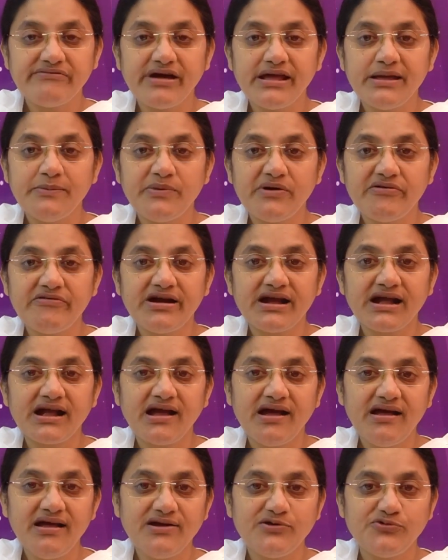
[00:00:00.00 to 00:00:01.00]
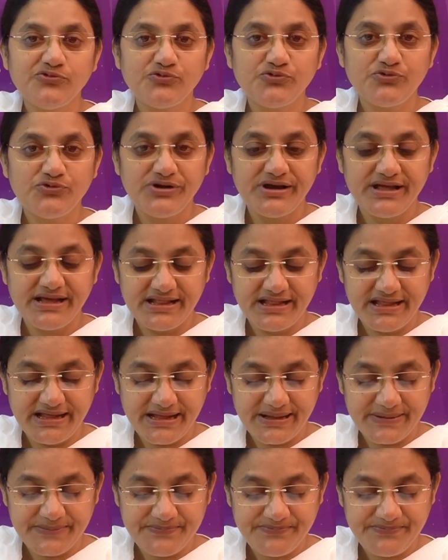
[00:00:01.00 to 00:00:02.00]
వైభవంగా ఉండేది